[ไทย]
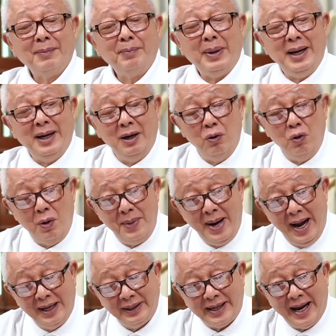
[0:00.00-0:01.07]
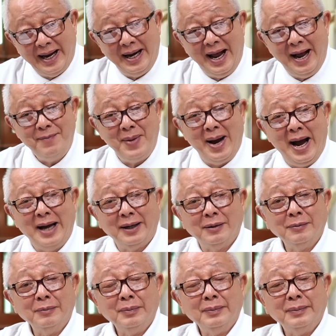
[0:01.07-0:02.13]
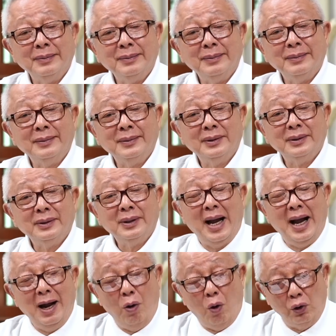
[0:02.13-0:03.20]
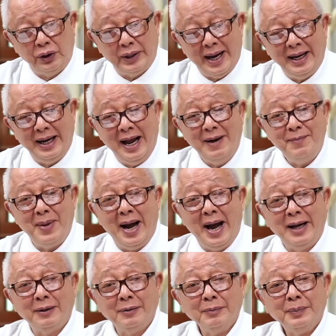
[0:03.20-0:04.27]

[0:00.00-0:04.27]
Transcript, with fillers: ปีแล้วร่วม ห้าแสน ล้านบาท ห้าหกแสนล้านบาท